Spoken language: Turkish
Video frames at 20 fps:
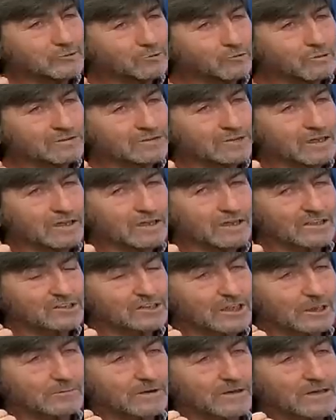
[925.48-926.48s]
Şu anda
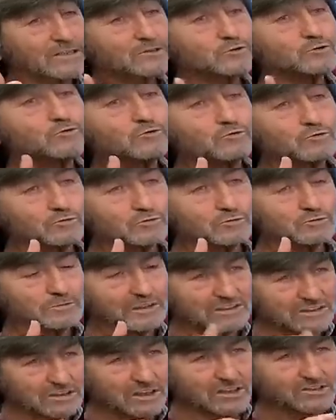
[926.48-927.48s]
arkadaşlar bakar. Çünkü
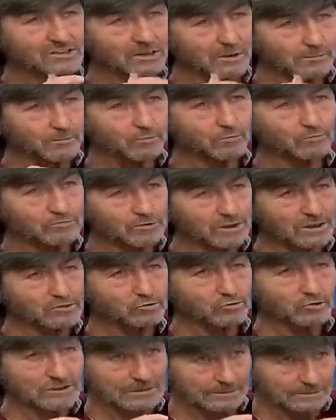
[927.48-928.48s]
Beşiktaş şampiyonluktan
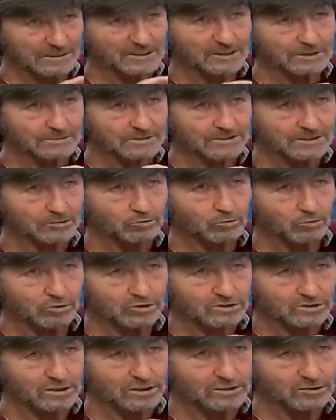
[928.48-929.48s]
sonra, yıpratıcı bir
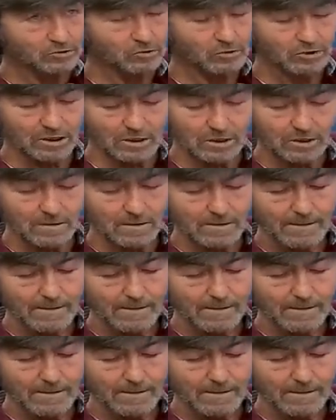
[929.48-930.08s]
sezonluktan sonra